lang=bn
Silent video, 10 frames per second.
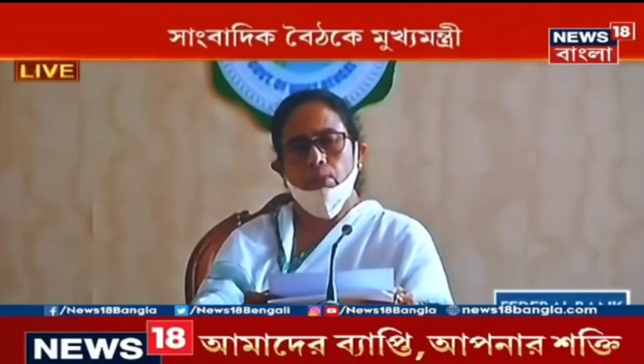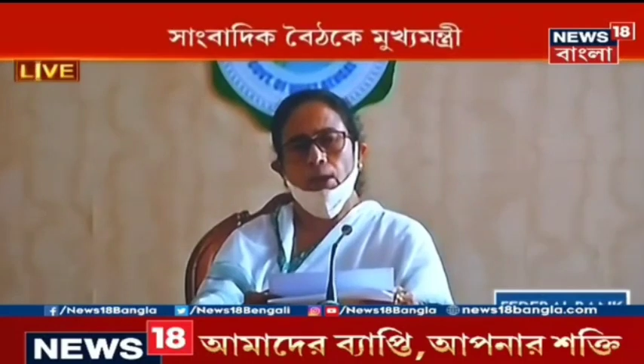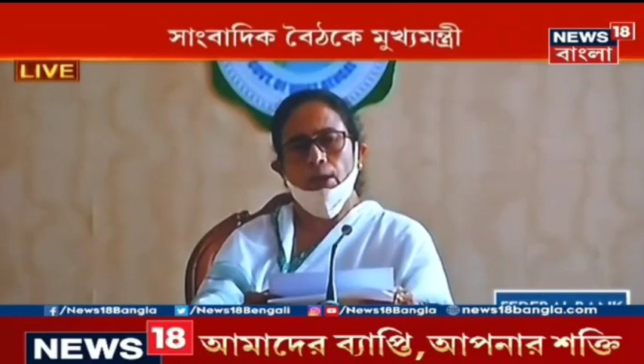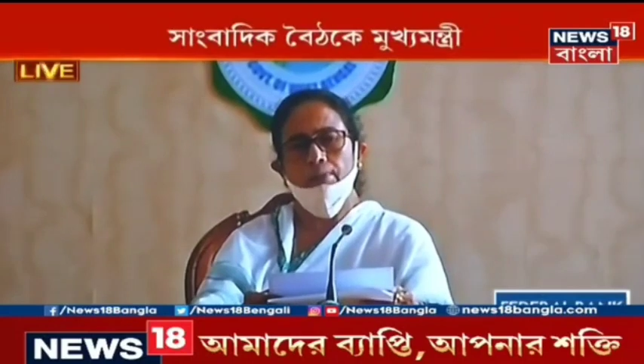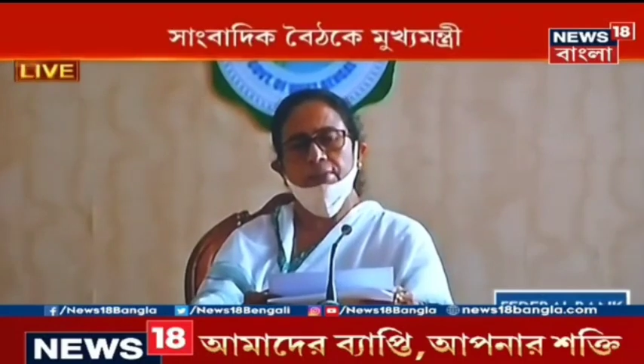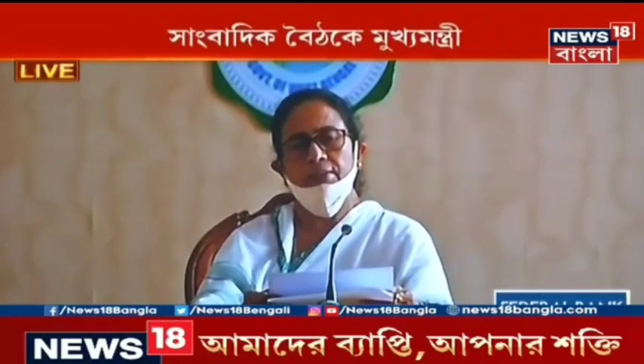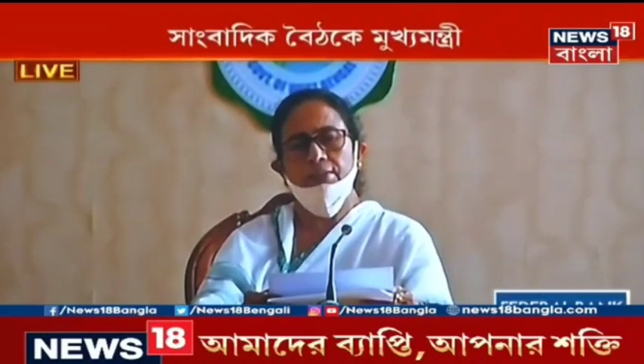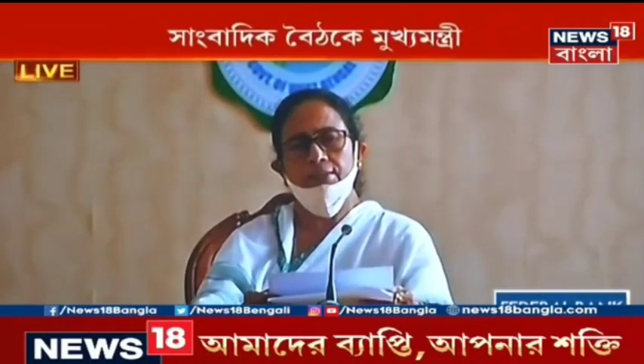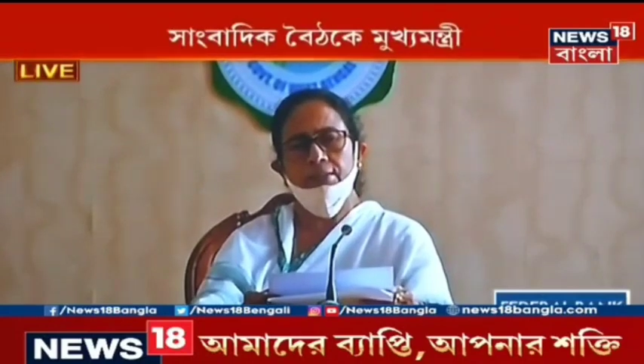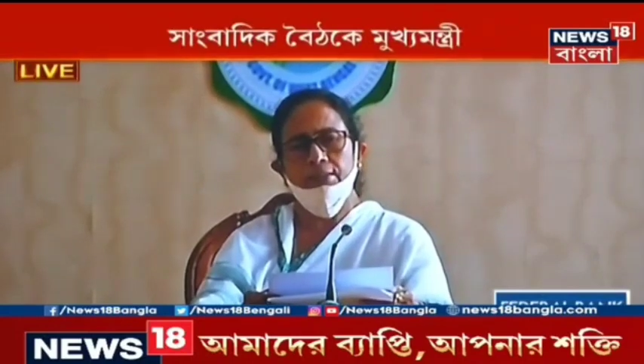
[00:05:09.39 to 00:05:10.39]
এবং আগামী
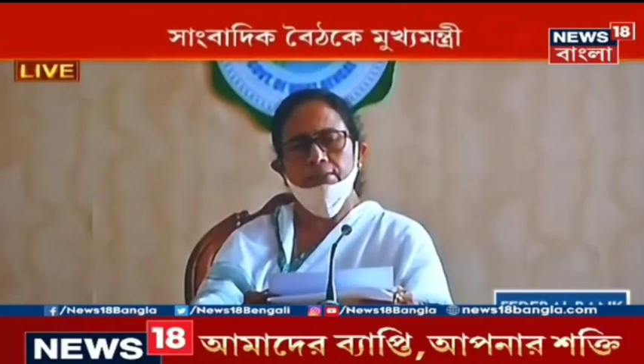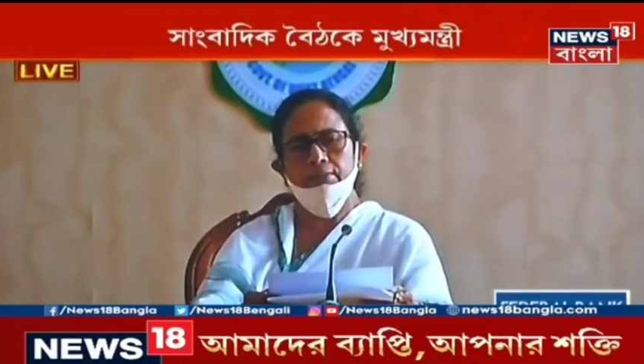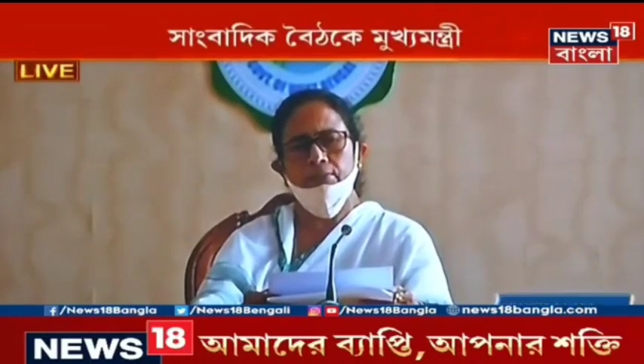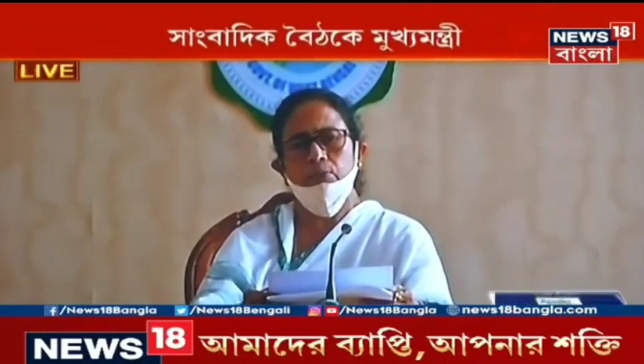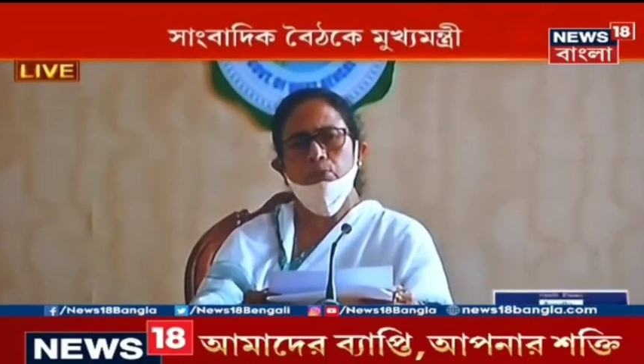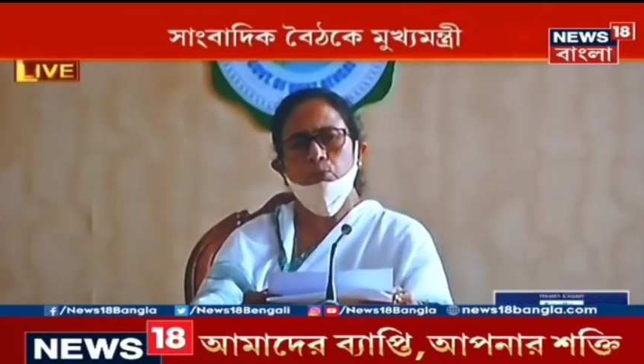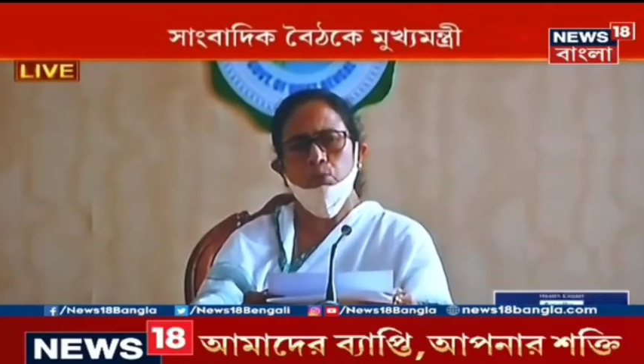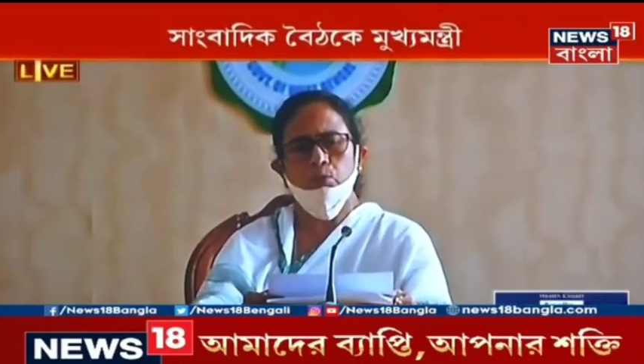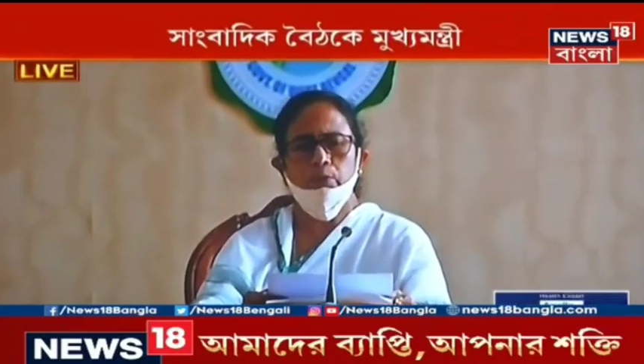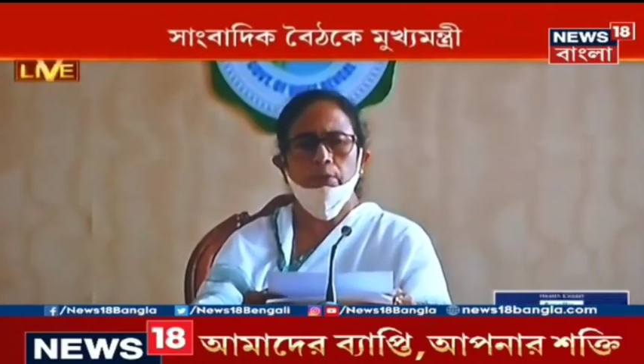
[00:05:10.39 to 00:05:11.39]
তিরিশে
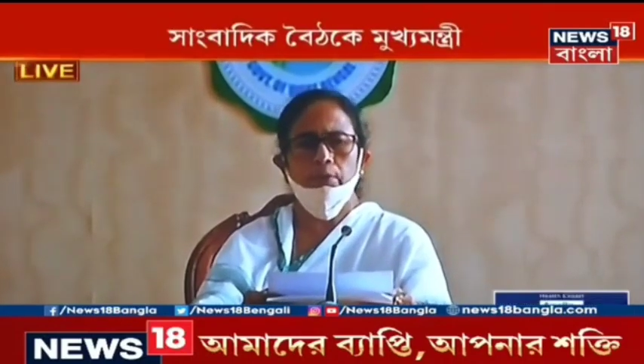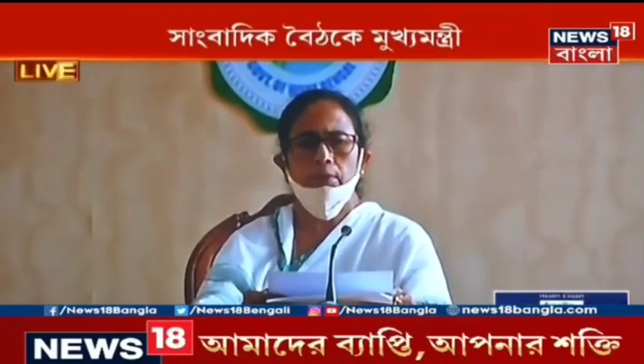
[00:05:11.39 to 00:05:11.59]
জুন